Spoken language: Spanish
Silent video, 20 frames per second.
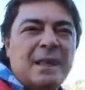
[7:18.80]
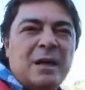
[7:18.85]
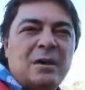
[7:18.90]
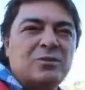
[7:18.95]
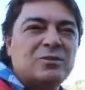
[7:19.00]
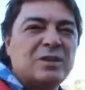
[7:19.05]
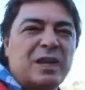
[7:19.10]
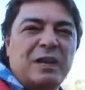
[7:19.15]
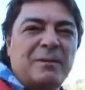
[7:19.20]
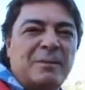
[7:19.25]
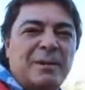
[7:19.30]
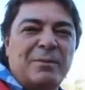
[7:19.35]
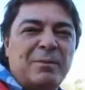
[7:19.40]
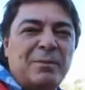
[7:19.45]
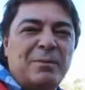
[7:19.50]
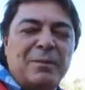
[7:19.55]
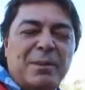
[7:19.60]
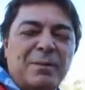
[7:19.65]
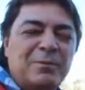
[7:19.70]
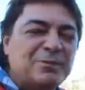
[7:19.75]
O sea que
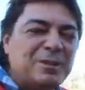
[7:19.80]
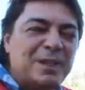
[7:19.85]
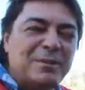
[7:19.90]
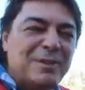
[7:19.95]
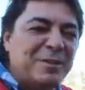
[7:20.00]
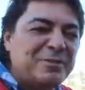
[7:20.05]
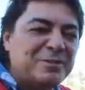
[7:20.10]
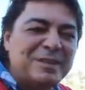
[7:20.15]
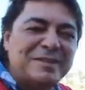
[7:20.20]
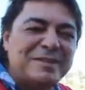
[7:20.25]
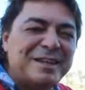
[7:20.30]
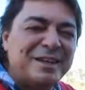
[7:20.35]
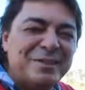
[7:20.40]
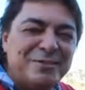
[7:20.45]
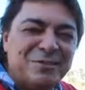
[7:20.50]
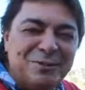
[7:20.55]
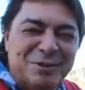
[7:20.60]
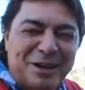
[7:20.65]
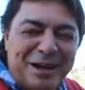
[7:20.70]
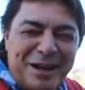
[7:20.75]
vamos, vamos, a, vamos a hacer
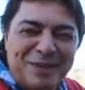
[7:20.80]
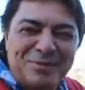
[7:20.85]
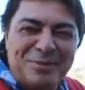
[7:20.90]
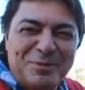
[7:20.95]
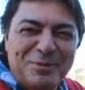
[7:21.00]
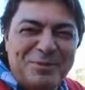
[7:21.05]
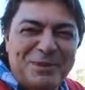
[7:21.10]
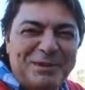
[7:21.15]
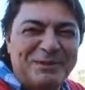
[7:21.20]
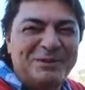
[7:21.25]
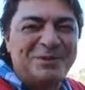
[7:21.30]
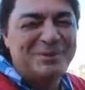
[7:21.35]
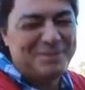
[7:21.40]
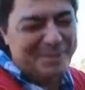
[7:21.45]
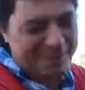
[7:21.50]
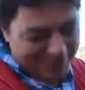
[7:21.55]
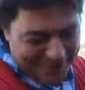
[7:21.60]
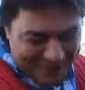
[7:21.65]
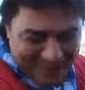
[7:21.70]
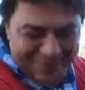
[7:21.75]
disfrutar al público y
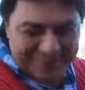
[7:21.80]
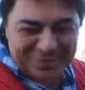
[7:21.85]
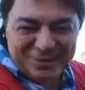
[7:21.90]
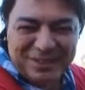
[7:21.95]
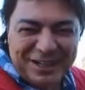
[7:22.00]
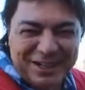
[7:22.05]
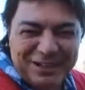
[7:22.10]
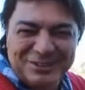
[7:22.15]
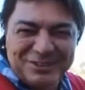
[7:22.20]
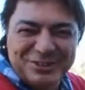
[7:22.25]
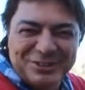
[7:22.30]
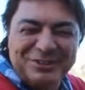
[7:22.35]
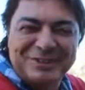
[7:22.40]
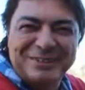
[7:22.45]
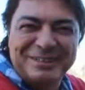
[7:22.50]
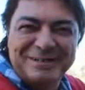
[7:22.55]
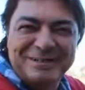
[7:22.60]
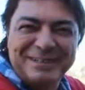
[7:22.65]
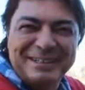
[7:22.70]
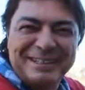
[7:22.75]
vamos a disfrutar nosotros